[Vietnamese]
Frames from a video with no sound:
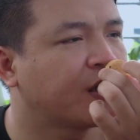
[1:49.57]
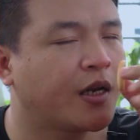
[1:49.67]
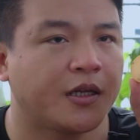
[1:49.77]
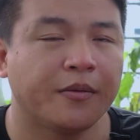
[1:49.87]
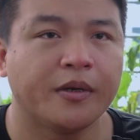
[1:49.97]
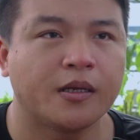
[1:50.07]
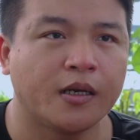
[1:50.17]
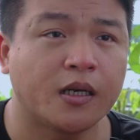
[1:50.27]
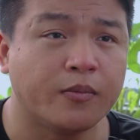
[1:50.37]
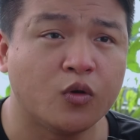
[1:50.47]
cái này thì mình
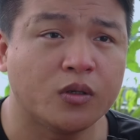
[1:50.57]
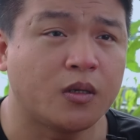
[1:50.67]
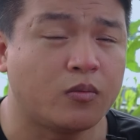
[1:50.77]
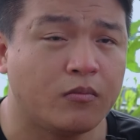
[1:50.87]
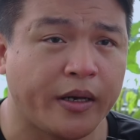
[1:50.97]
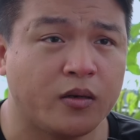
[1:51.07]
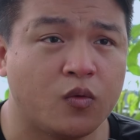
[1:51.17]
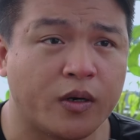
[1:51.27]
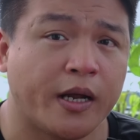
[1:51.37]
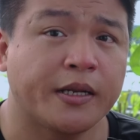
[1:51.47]
thấy cái mùi giống bánh
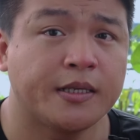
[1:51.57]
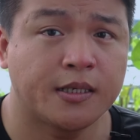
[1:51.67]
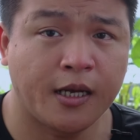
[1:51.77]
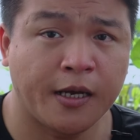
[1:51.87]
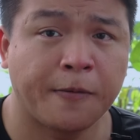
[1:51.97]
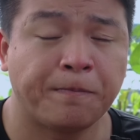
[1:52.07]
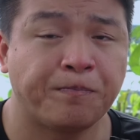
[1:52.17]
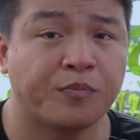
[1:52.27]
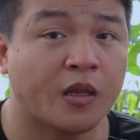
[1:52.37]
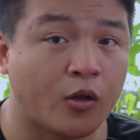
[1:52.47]
của Danisa
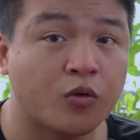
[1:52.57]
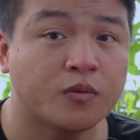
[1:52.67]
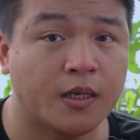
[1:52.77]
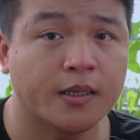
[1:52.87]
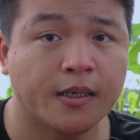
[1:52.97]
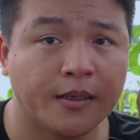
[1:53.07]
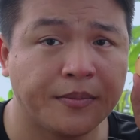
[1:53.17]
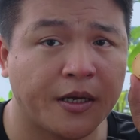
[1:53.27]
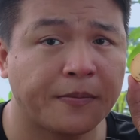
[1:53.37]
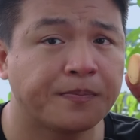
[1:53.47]
nó cũng rất là
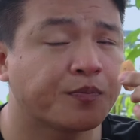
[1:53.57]
thơm nha